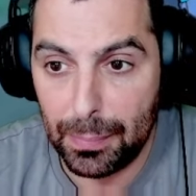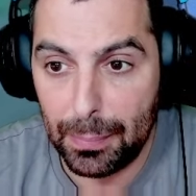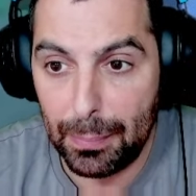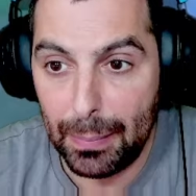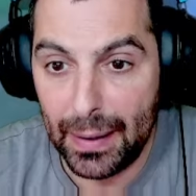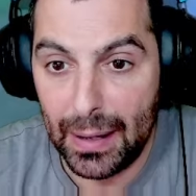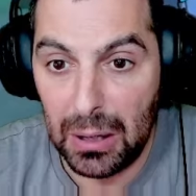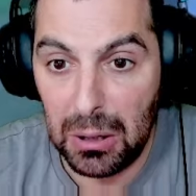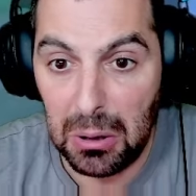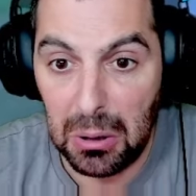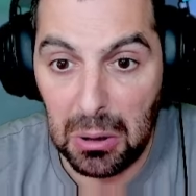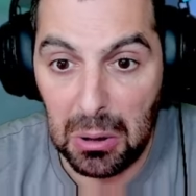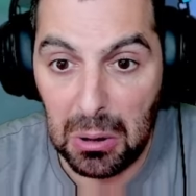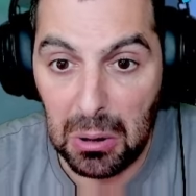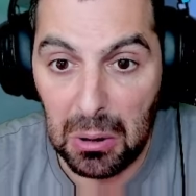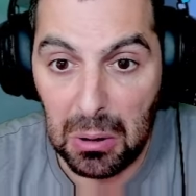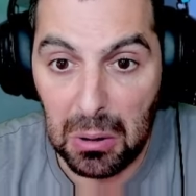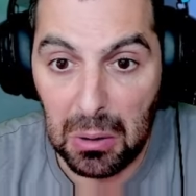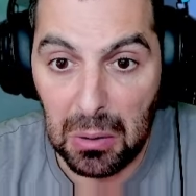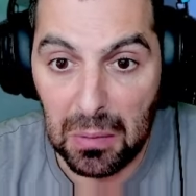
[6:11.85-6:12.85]

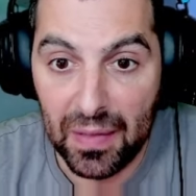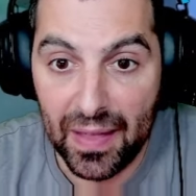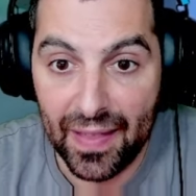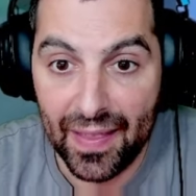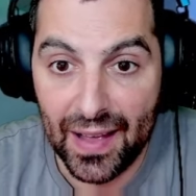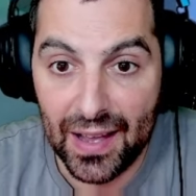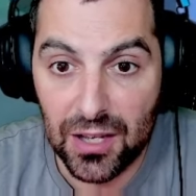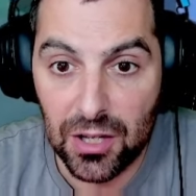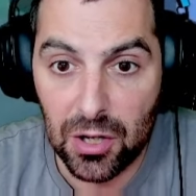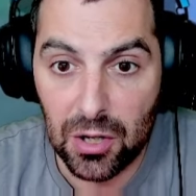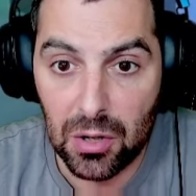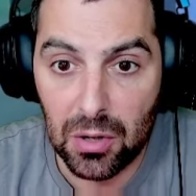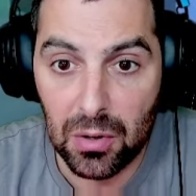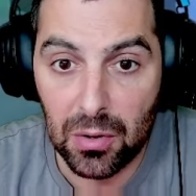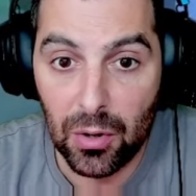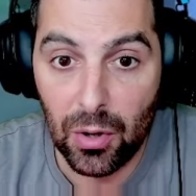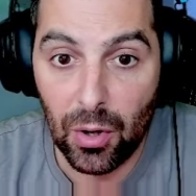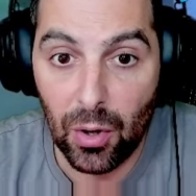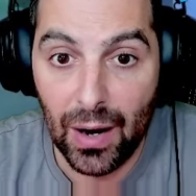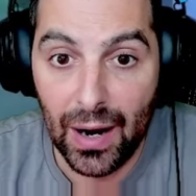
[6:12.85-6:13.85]
pero de
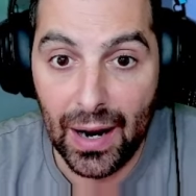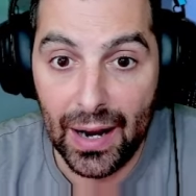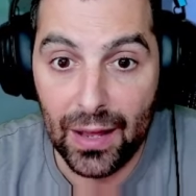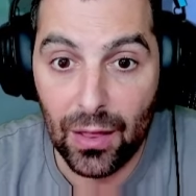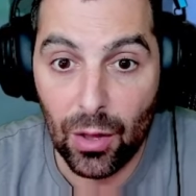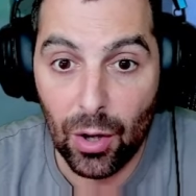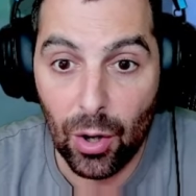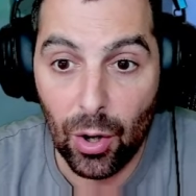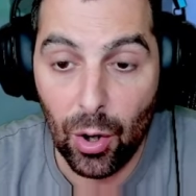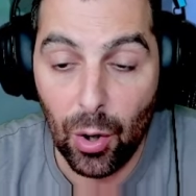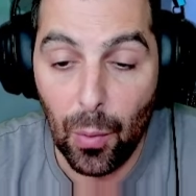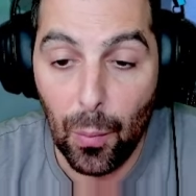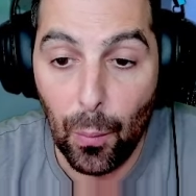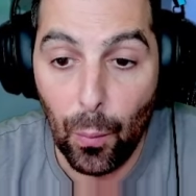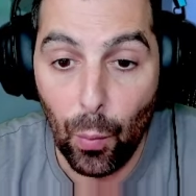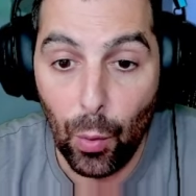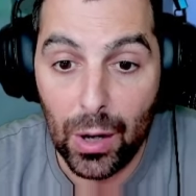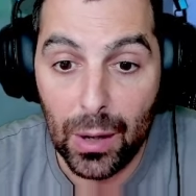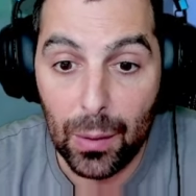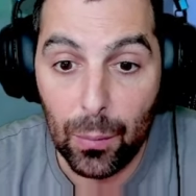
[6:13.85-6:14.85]
daño no ha ido
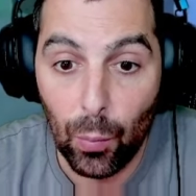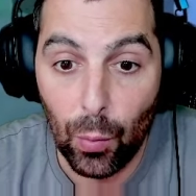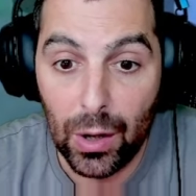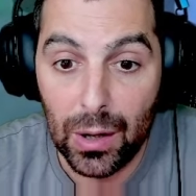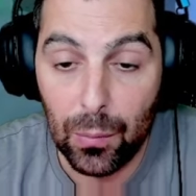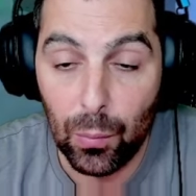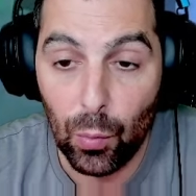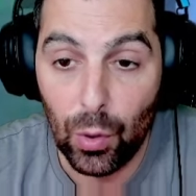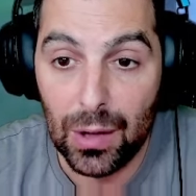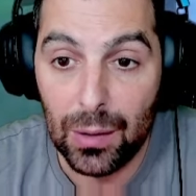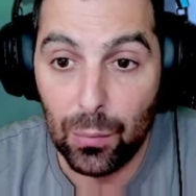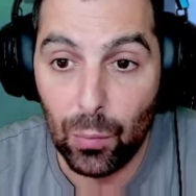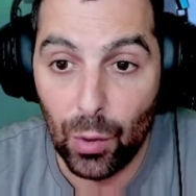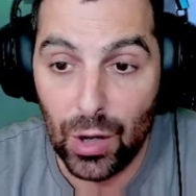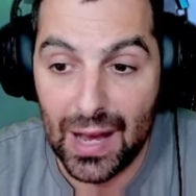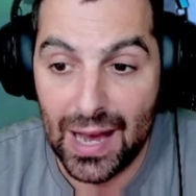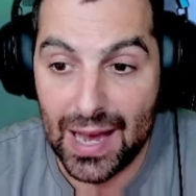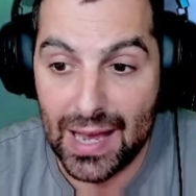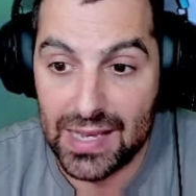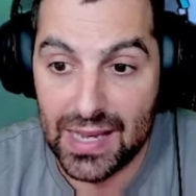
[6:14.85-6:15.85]
muy, muy, muy,
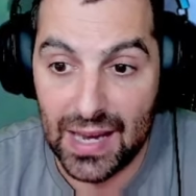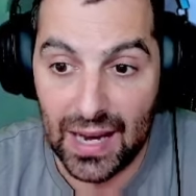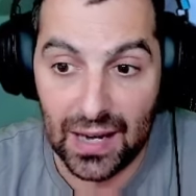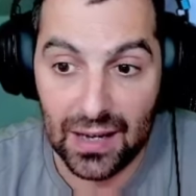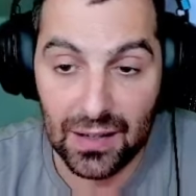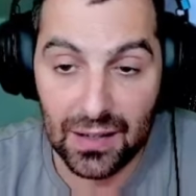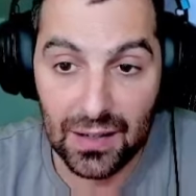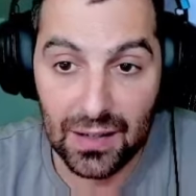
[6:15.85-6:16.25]
muy allá.